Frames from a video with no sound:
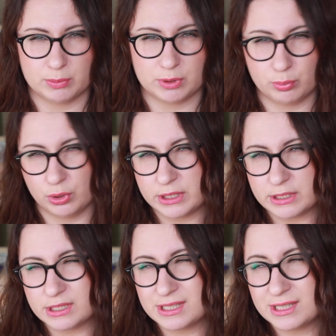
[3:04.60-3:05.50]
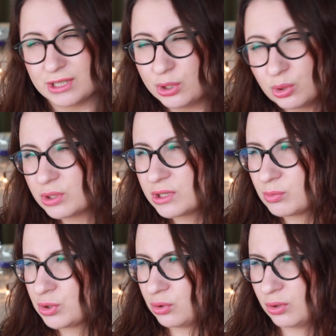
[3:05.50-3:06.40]
чем-то более
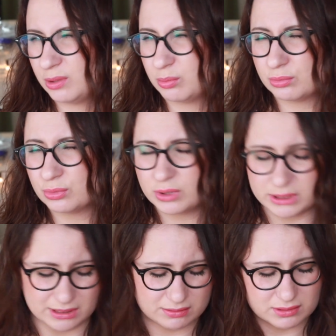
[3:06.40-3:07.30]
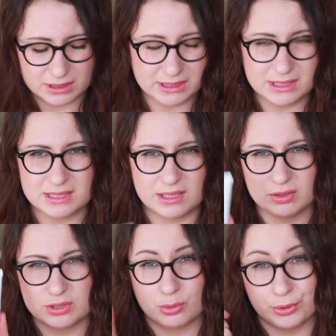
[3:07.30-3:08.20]
серьезным, что ли. Ну, хотя, хотя не знаю,
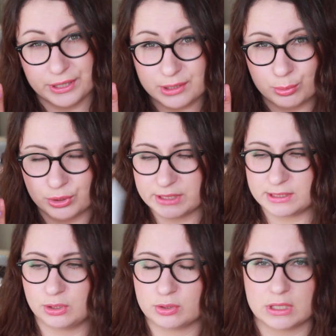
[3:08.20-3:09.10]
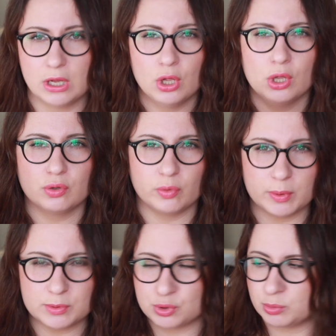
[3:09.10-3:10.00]
насколько это более серьезно. Но в
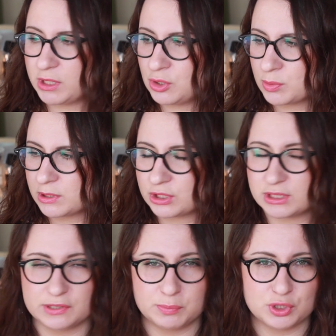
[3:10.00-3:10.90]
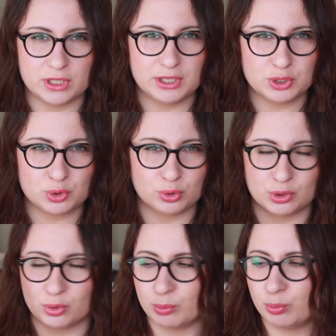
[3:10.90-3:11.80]
любом случае, у меня днем нем сложилось впечатление, что он
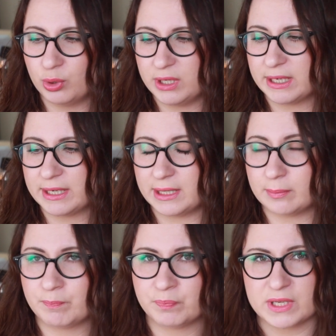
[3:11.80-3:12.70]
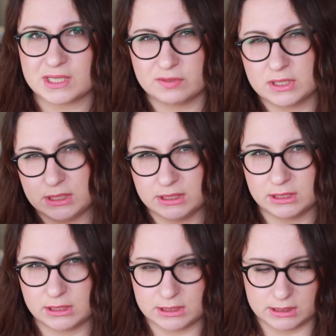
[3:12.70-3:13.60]
такой более крем с 20 до
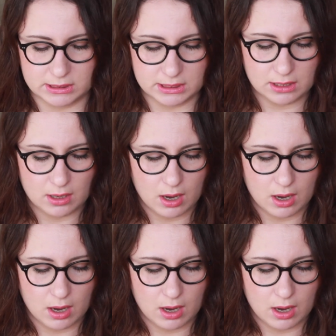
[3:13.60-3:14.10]
30.